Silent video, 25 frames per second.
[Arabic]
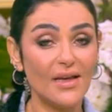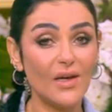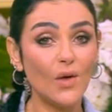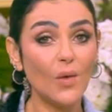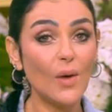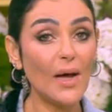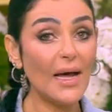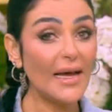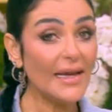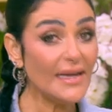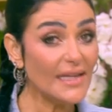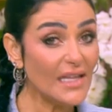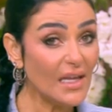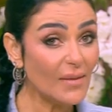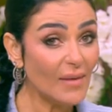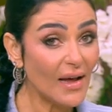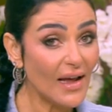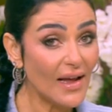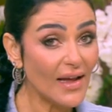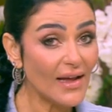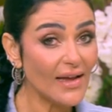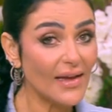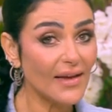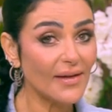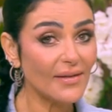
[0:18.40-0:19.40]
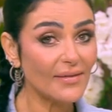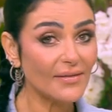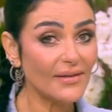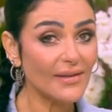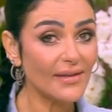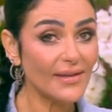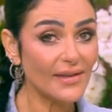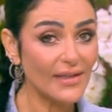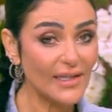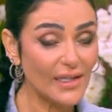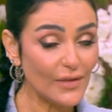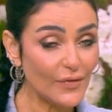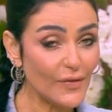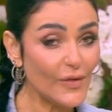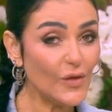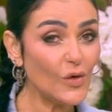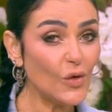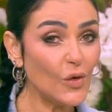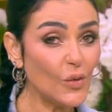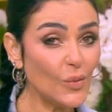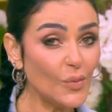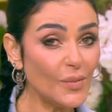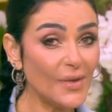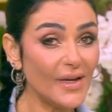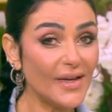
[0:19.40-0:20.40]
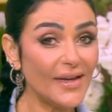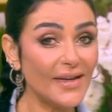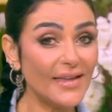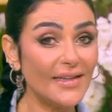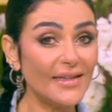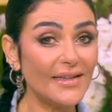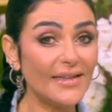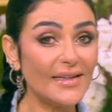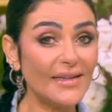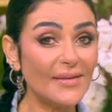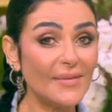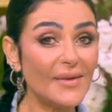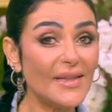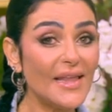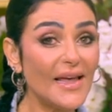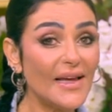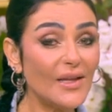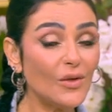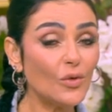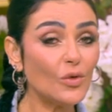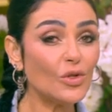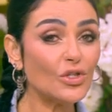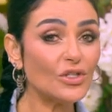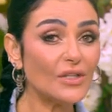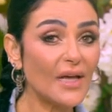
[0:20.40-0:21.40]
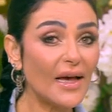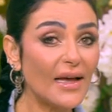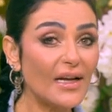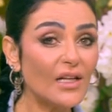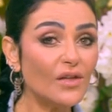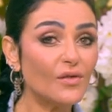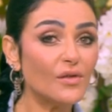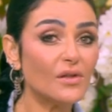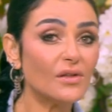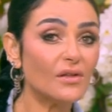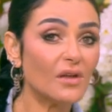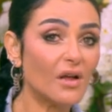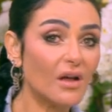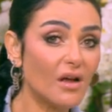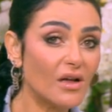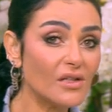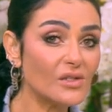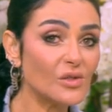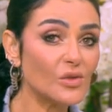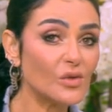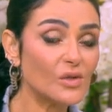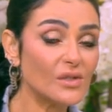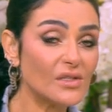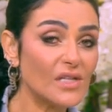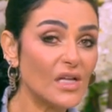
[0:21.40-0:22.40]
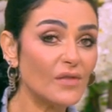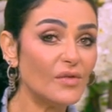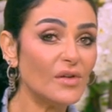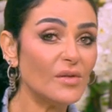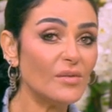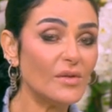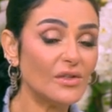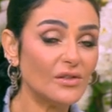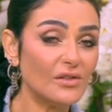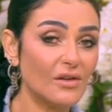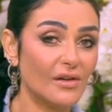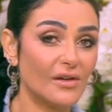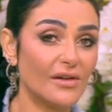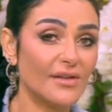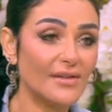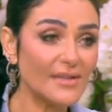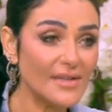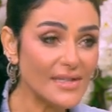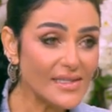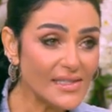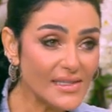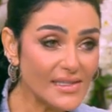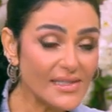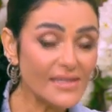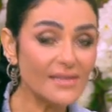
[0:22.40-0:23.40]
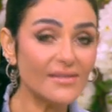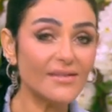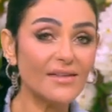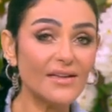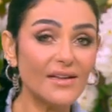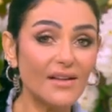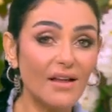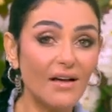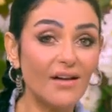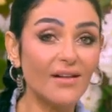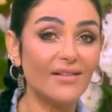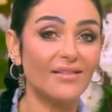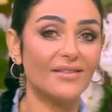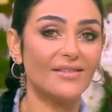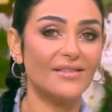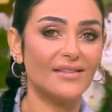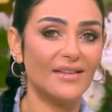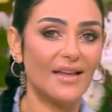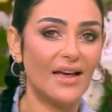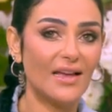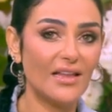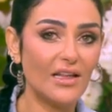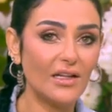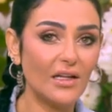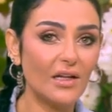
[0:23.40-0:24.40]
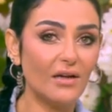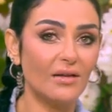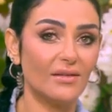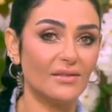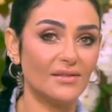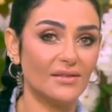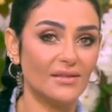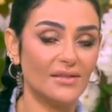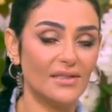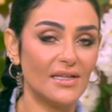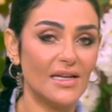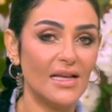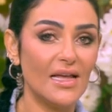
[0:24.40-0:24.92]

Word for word: الوحيدة بقى اللي فيهم اللي بدأت واشتغلت في التخصص ده في المطار نزلت الأرض على الأرض